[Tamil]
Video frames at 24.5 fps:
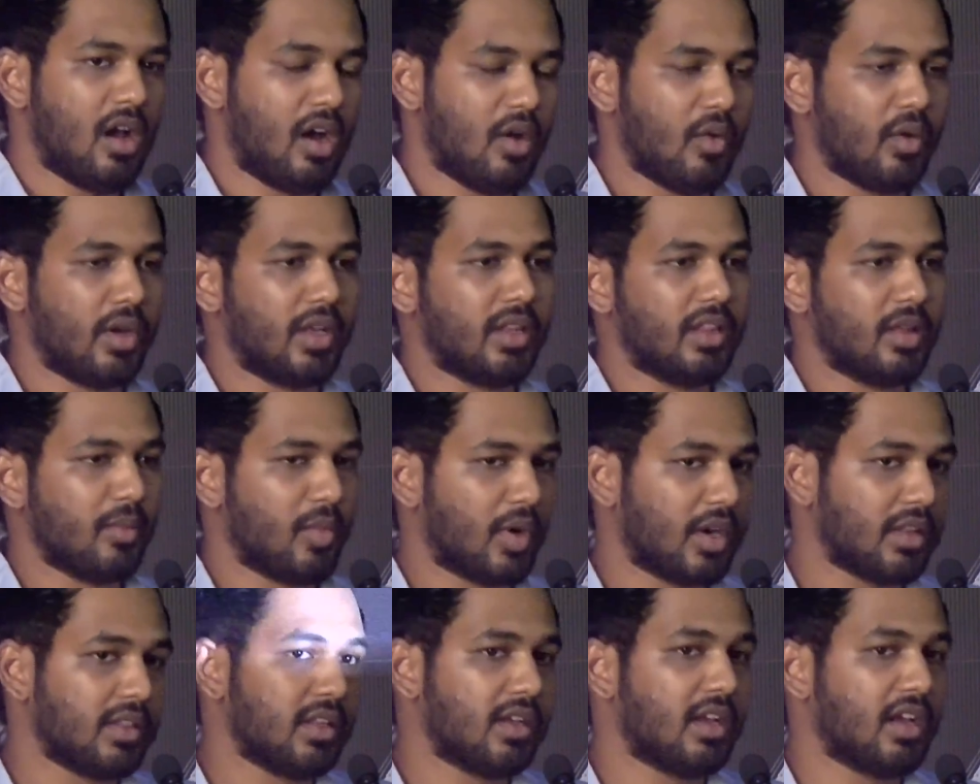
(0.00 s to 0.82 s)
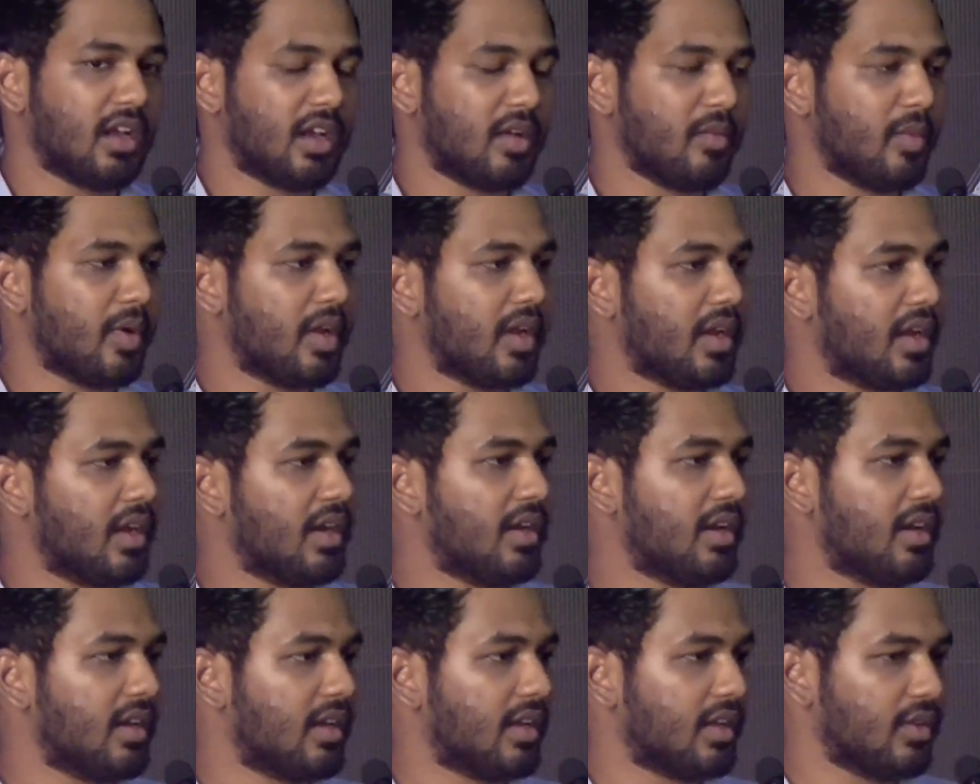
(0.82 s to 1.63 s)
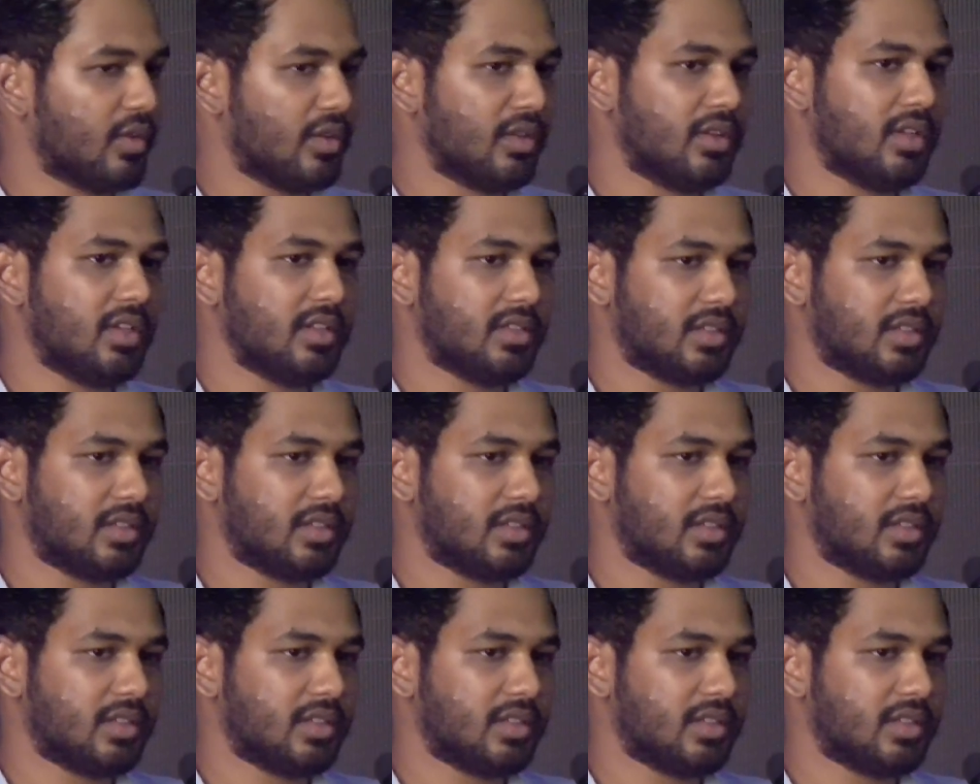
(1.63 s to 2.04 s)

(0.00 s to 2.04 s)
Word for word: அவங்க இந்த படத்துக்காக மெனக்கெட்டிருக்கிறது வந்து